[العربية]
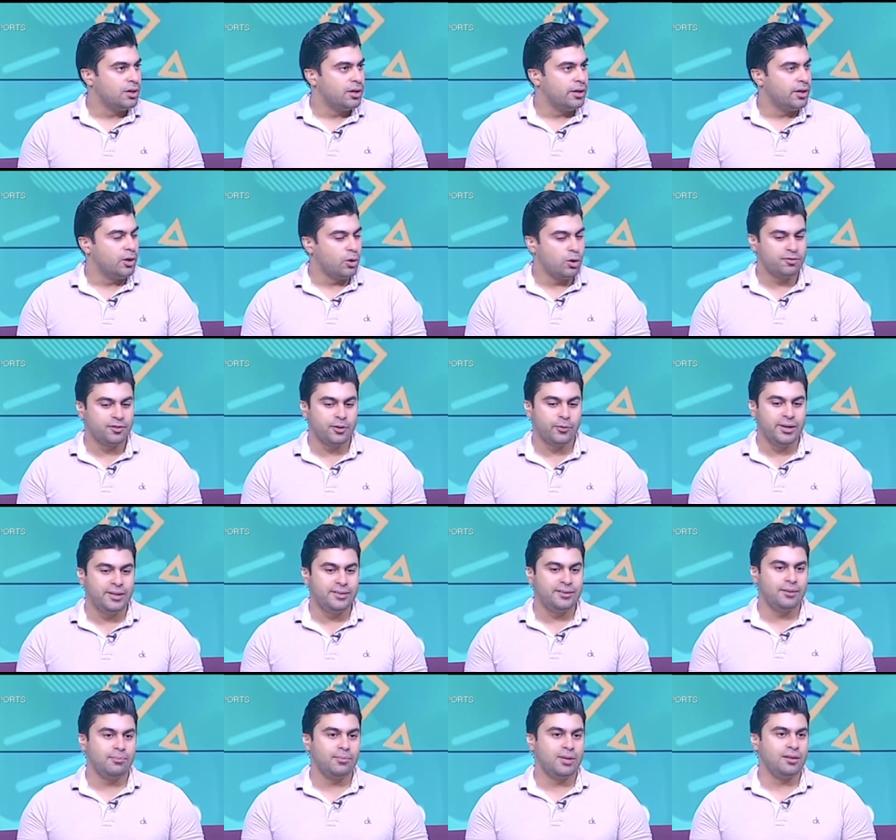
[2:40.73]
ان هو في
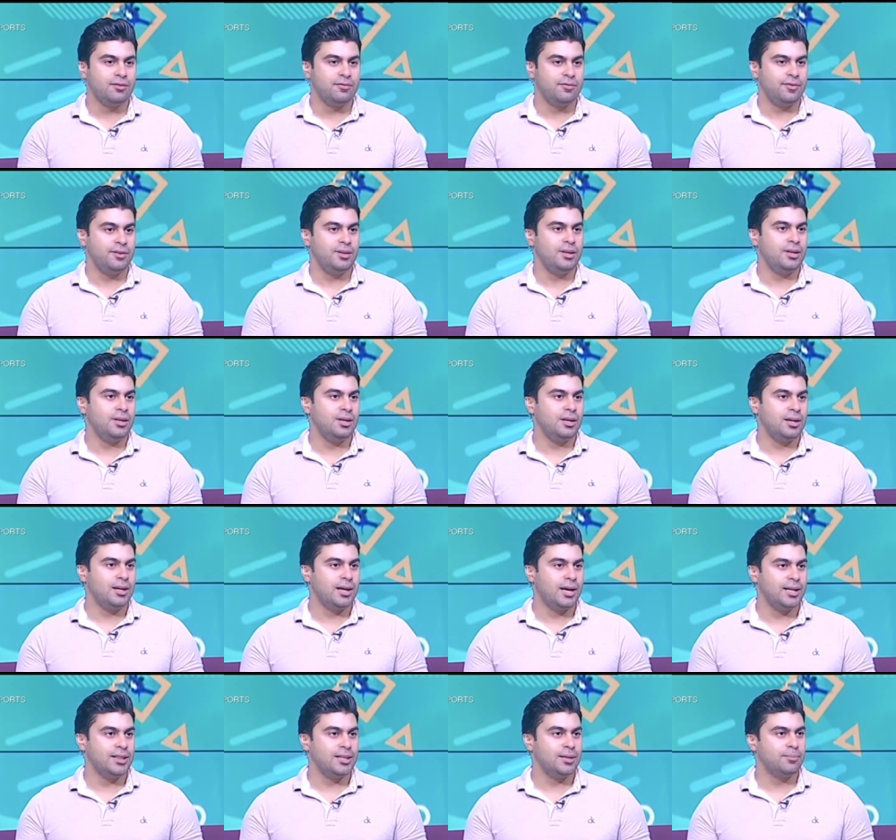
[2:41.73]
توقيت يمكن في الى
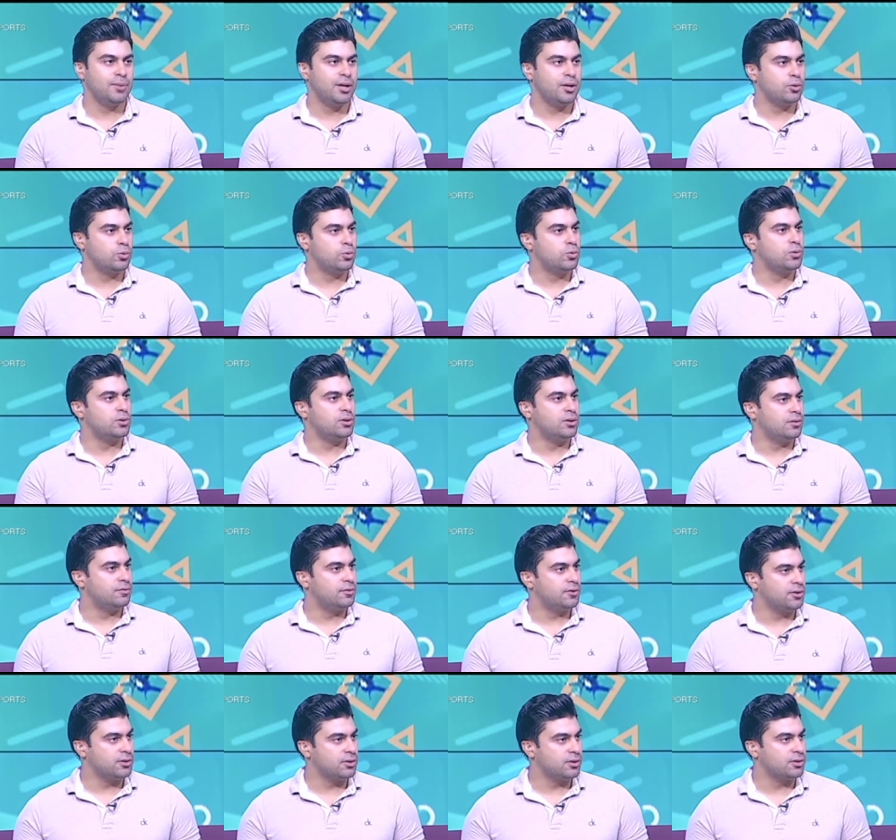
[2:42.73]
حد ما ركود في
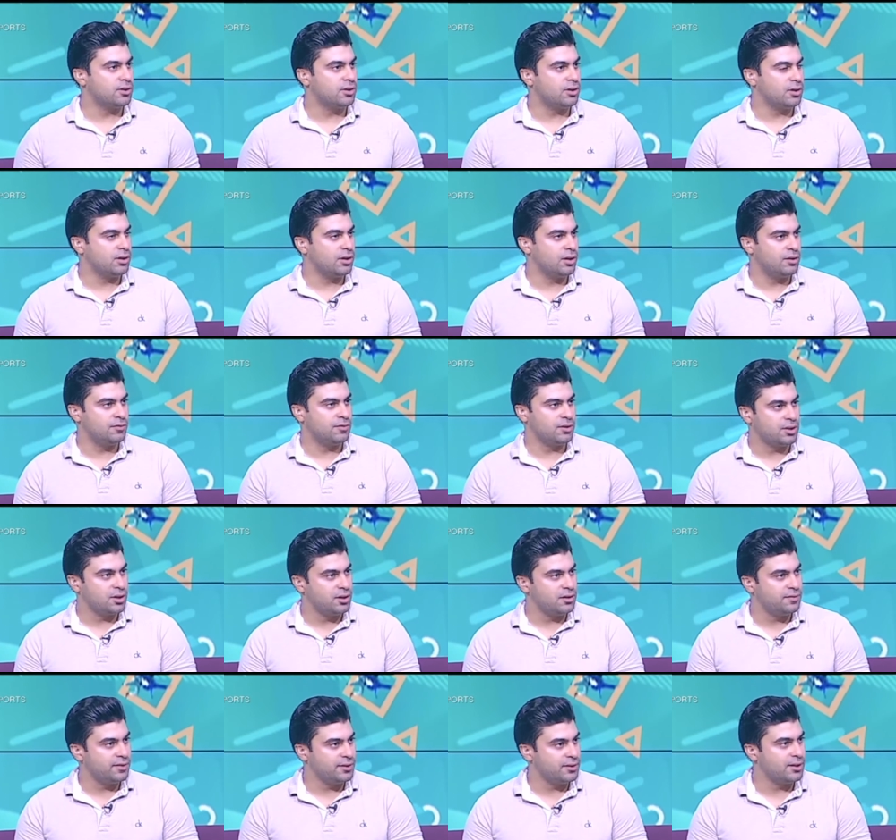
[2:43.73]
الرياضه الفتره
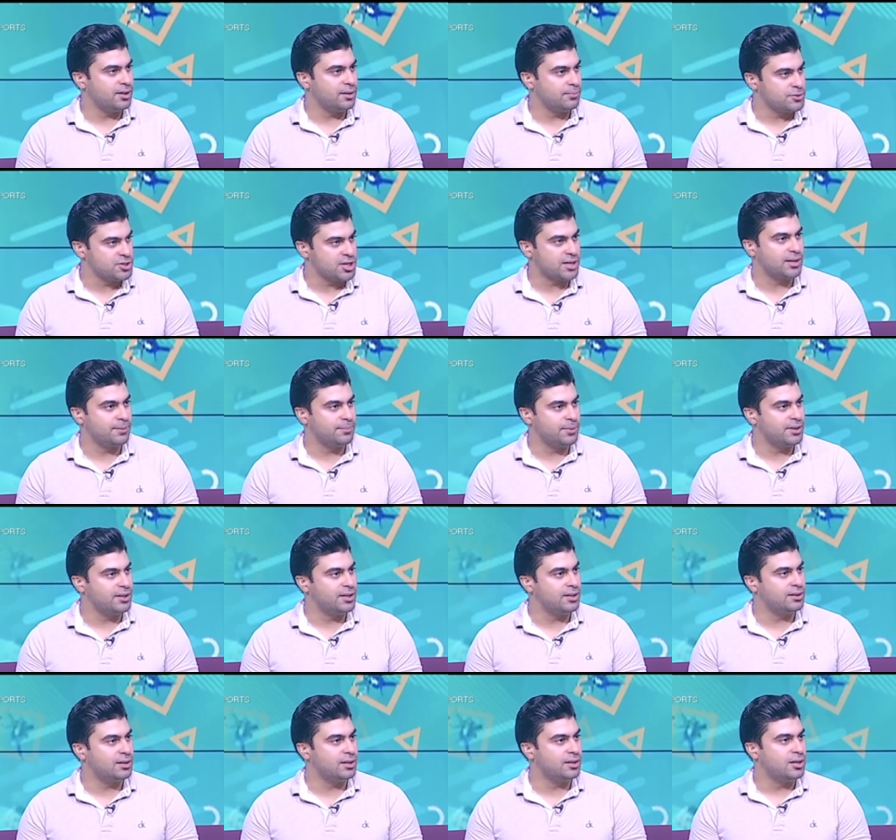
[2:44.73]
اللي فاتت كان بشكل كبير
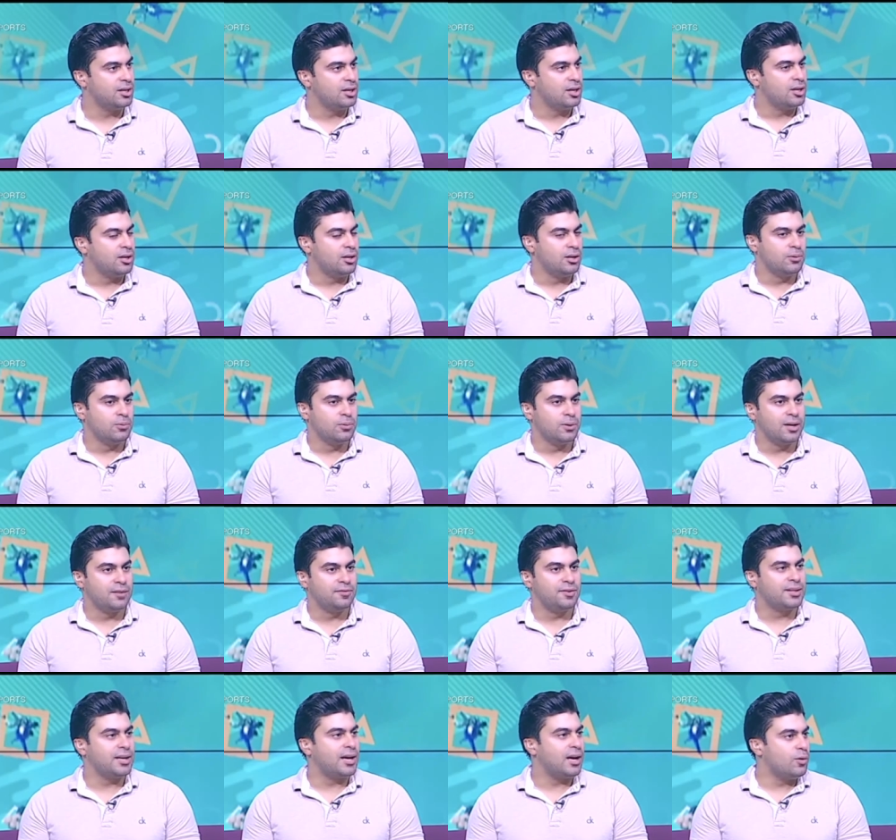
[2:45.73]
جدا وكان
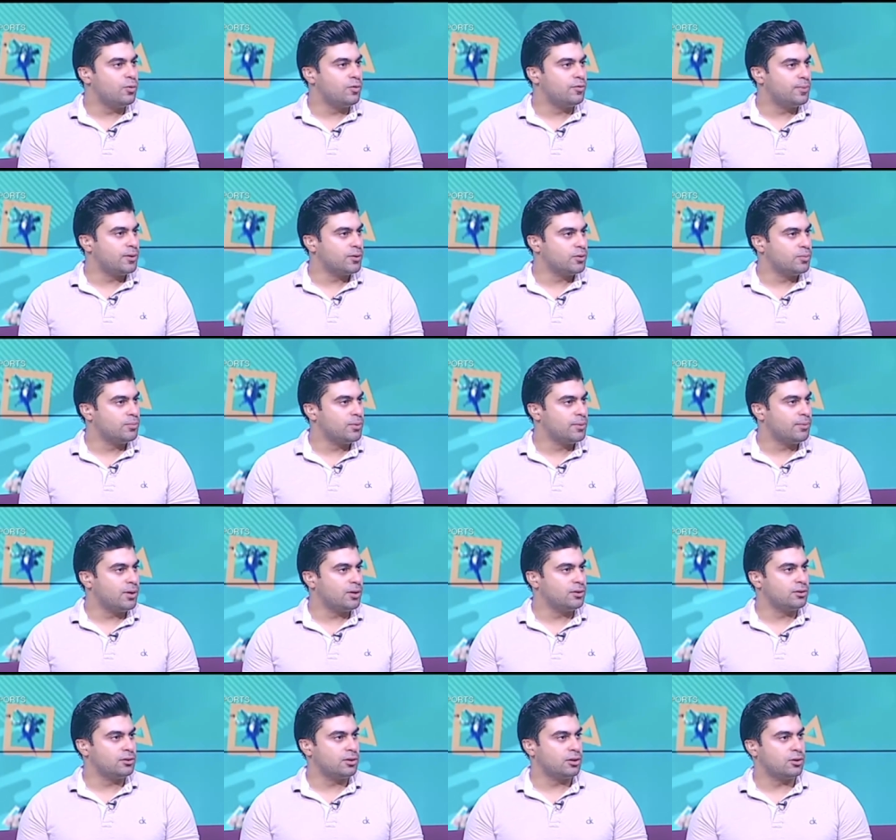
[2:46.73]
في تخوف برضو من
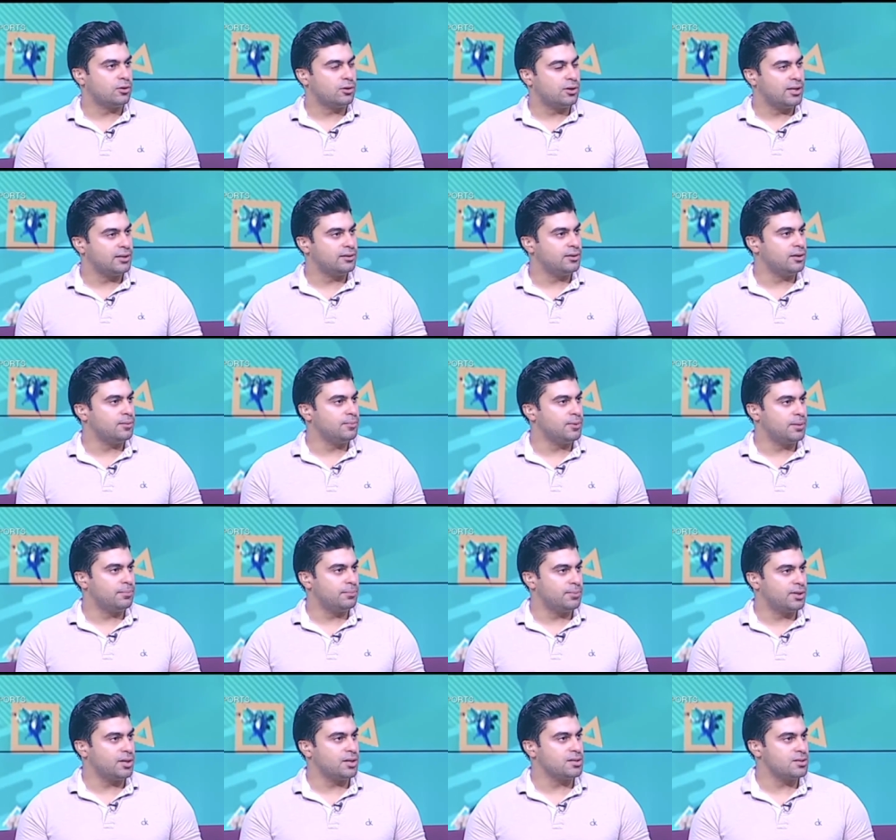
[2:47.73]
بعض التنقلات اللي يمكن
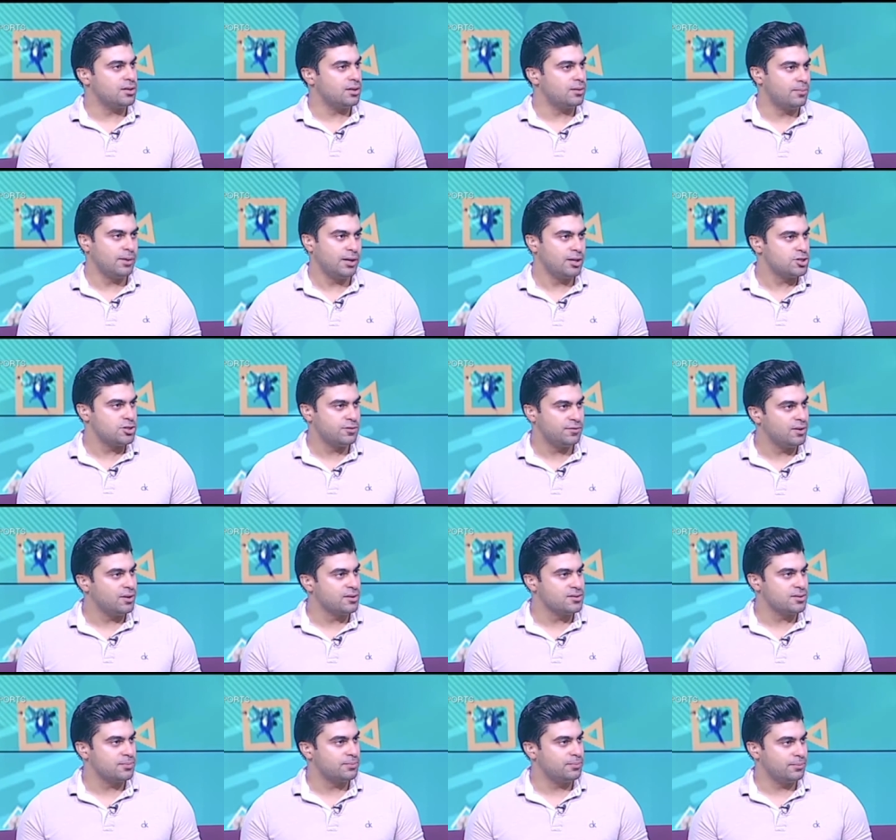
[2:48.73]
بتحصل ما كانش في
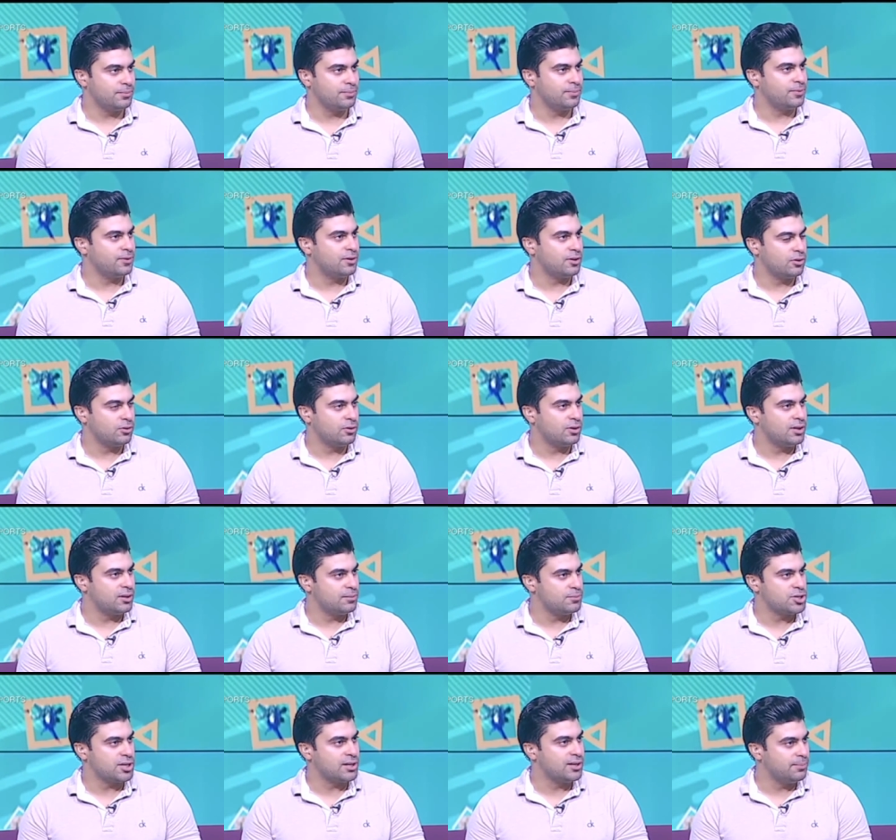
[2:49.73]
اصلا تنقلات
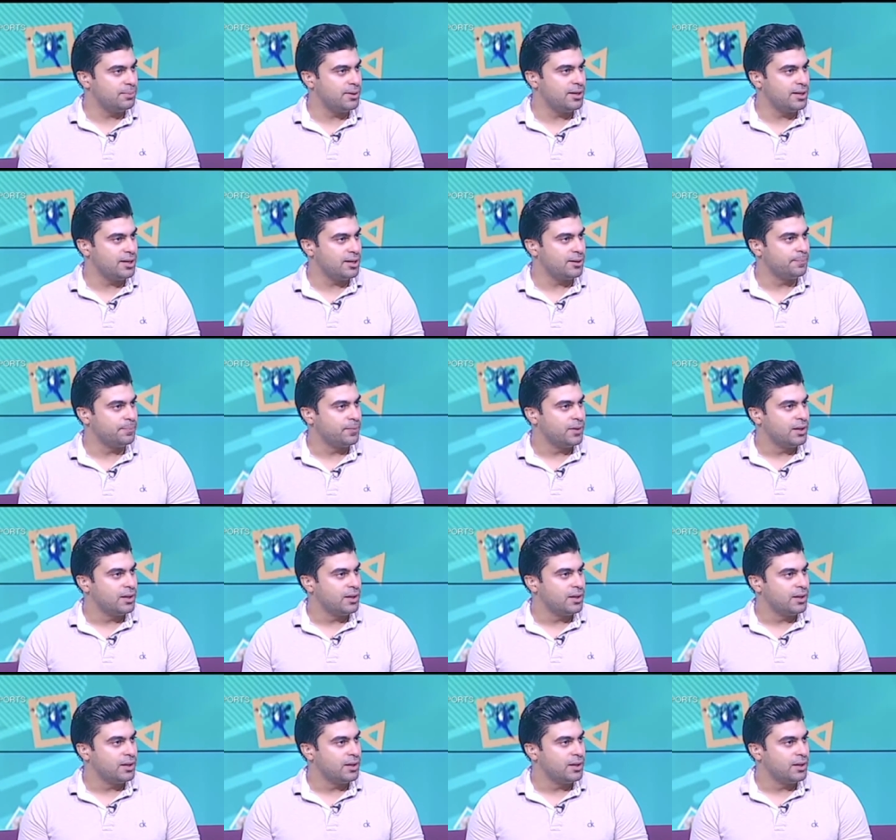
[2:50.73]
بشكل كبير يعني